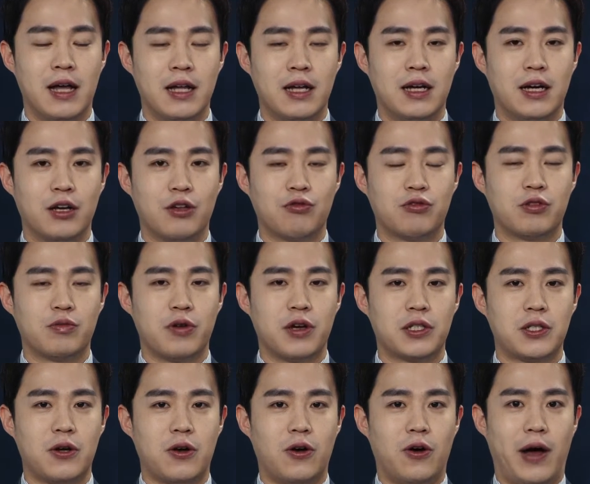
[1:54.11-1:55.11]
아,
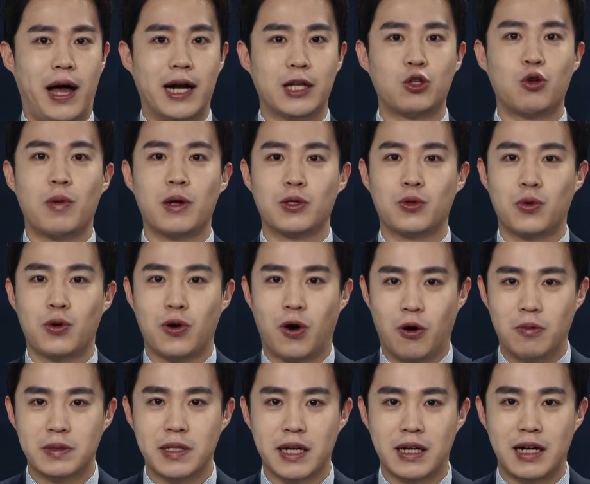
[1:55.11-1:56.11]
유튜브에서 알토마토로
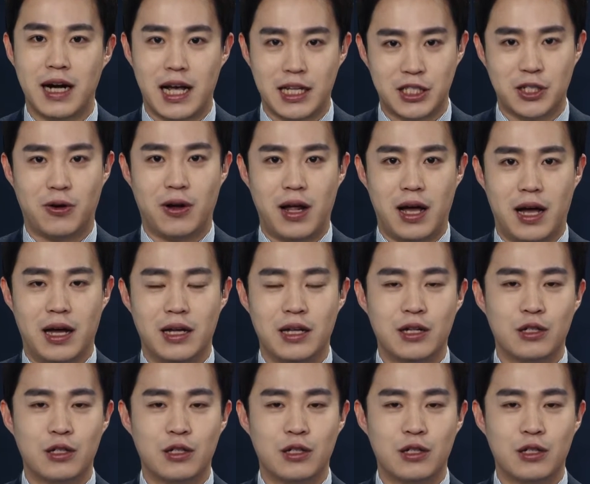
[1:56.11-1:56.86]
검색을 하시거나